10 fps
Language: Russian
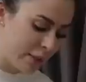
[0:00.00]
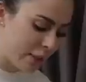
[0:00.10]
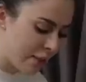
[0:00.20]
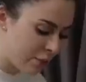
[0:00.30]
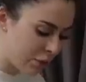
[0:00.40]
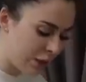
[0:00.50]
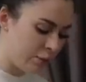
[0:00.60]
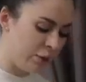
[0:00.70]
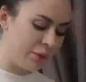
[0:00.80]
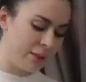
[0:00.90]
делам
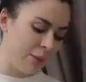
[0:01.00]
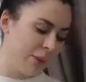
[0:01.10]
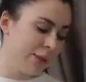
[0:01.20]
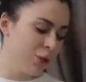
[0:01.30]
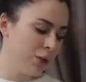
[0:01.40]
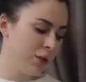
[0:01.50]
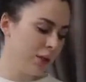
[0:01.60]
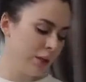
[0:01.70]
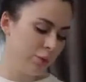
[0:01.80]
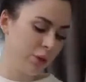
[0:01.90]
другим и поснимать что-то
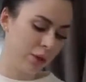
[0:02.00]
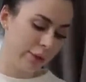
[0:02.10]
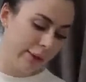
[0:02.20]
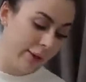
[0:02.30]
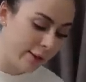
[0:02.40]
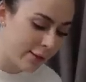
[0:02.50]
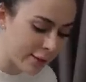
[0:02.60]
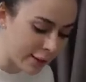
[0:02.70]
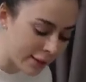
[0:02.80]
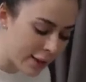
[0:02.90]
надо будет, контент и
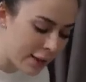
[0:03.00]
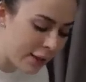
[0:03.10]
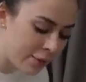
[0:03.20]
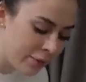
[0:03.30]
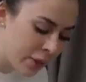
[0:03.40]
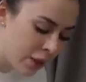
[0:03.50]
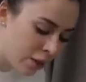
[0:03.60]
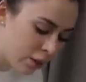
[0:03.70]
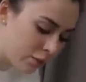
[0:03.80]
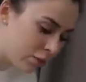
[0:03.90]
так далее.
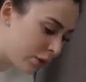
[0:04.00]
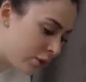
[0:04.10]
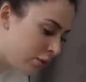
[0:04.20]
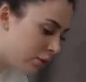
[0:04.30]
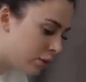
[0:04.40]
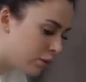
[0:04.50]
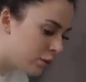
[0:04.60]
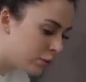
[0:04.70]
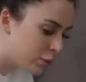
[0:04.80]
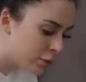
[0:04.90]
Вот,
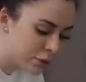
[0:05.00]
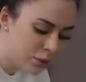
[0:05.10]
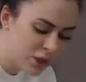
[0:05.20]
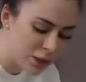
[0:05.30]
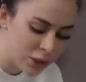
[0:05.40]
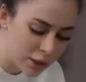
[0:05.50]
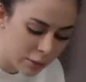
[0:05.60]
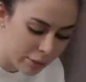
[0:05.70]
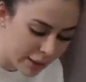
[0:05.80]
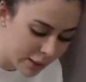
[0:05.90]
но в любом случае решили
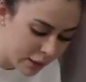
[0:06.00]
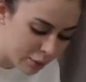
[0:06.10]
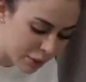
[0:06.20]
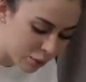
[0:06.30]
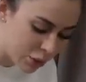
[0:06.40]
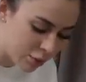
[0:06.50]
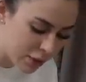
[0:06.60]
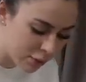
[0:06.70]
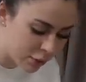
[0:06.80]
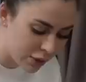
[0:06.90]
поехать, потому что мы
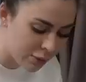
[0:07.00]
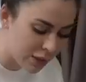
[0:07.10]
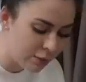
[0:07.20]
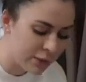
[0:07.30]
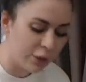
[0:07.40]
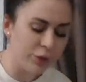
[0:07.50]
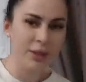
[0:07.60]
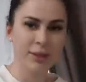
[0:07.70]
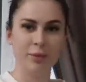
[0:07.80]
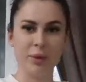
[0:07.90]
давно там не были, а у
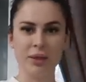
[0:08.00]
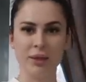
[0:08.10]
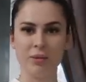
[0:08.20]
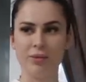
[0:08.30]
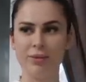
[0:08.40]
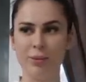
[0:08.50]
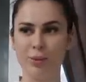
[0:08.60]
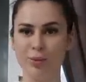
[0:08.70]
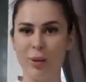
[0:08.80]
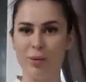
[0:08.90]
нас теперь там
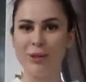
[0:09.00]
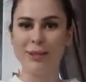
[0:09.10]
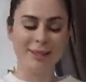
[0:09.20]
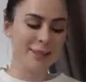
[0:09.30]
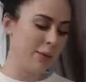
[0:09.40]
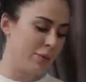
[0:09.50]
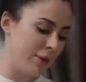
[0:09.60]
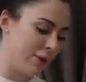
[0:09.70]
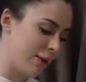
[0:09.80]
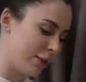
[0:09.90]
по большей
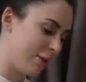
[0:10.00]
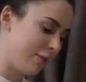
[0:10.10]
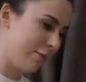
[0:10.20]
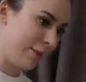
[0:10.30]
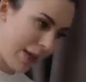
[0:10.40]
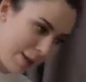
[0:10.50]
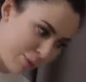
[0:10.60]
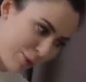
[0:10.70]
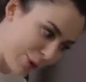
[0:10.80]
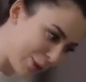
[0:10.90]
степени даже там
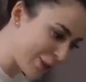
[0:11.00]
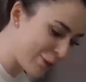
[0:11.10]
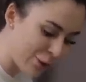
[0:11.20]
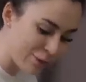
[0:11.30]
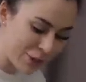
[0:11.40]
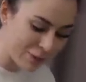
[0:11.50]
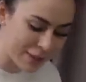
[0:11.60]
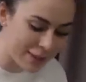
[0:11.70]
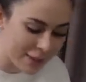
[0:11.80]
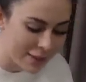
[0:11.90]
больше дом, чем
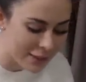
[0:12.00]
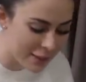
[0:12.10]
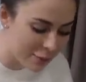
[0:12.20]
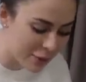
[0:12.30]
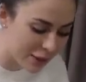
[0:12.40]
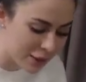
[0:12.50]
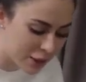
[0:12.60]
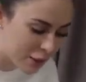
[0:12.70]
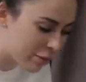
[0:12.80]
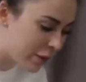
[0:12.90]
здесь, и мы,
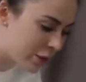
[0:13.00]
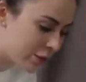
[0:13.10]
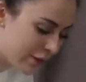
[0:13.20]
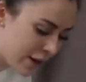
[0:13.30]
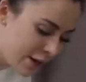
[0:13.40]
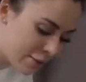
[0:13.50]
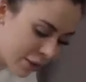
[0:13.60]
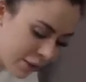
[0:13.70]
конечно, переживаем,